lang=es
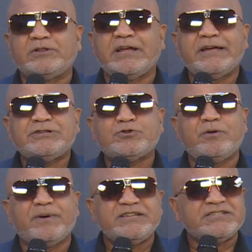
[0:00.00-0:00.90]
está hecho de
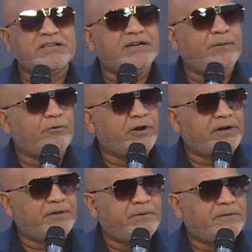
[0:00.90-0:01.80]
maicena por
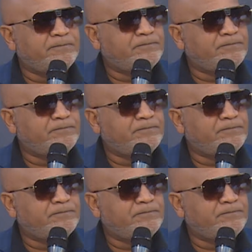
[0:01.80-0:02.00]
arriba.